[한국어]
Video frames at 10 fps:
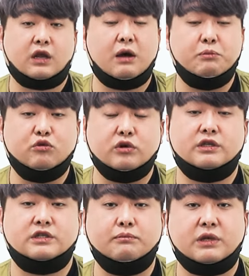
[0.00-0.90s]
다
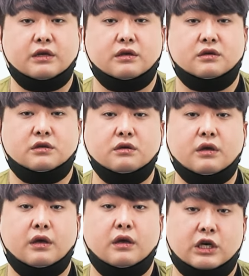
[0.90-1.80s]
미군한테 짬 때리는 그런
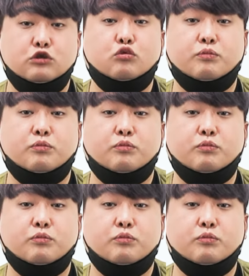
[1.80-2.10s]
게 자주